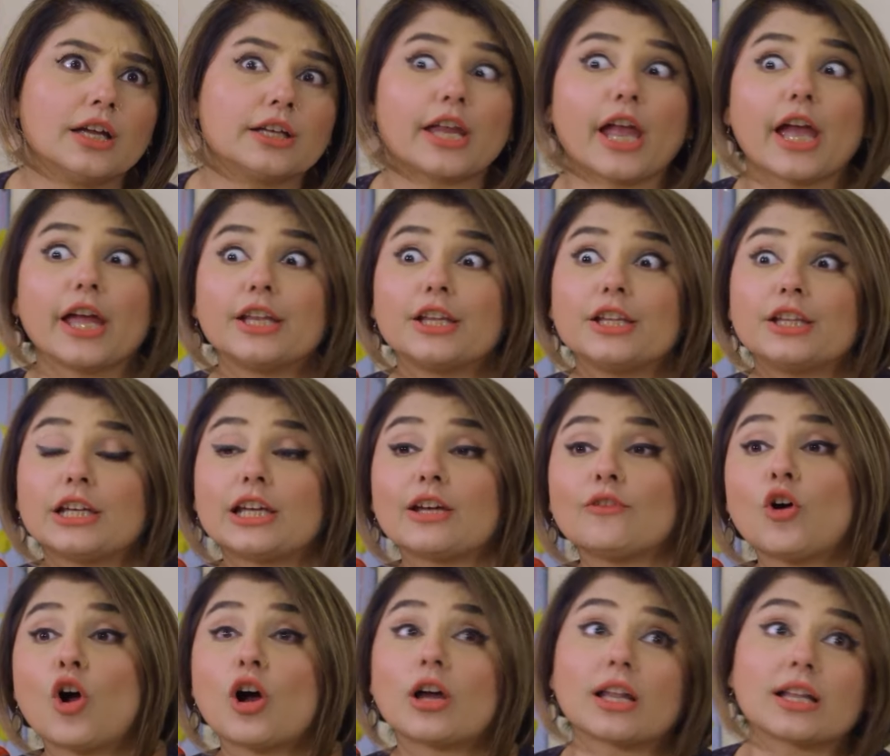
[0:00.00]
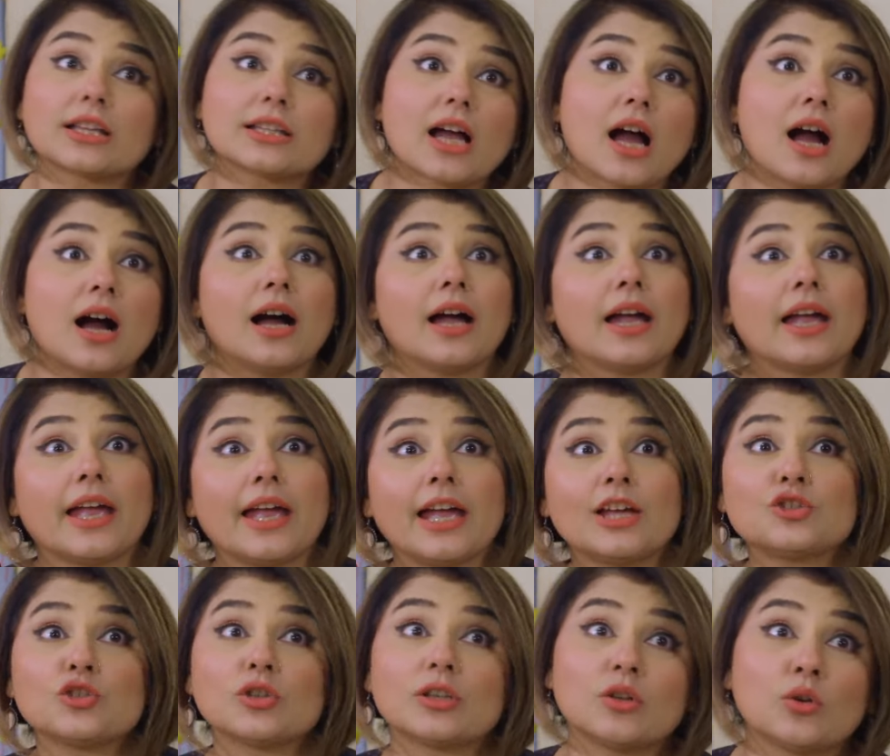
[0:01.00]
कह रही थी कि वो औरत कहाँ है
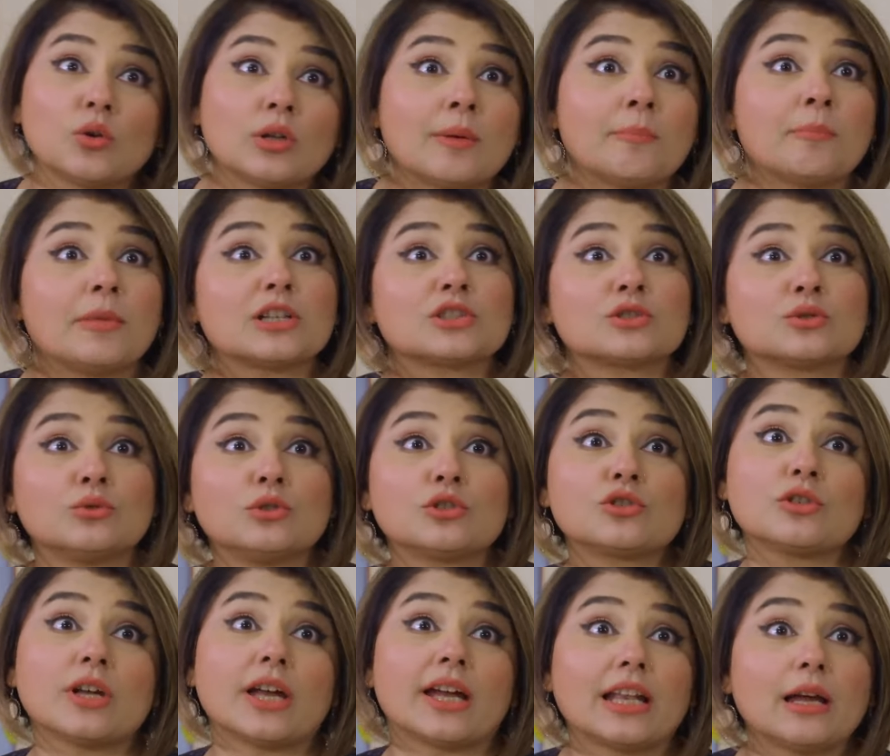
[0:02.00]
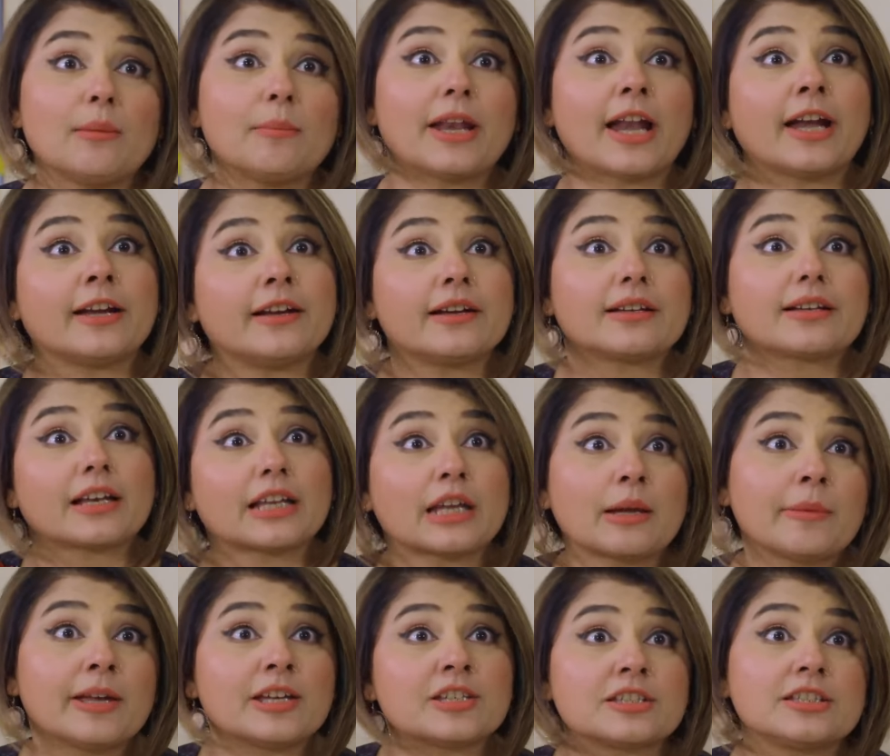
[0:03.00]
जो दो नंबर सूट जो है ना ब्रांडेड
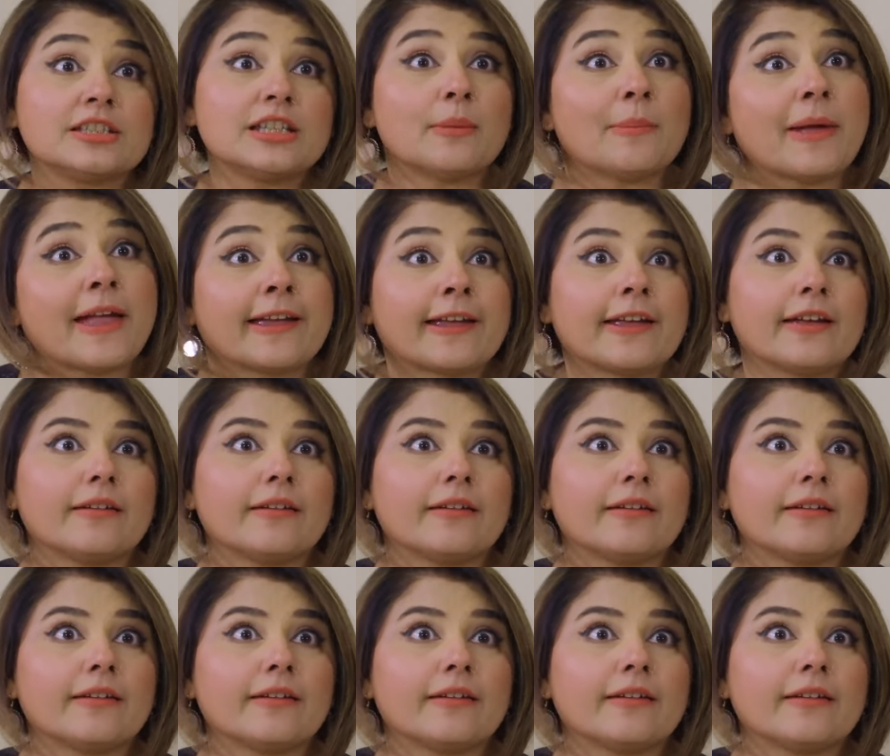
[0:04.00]
करके बेचती है महंगे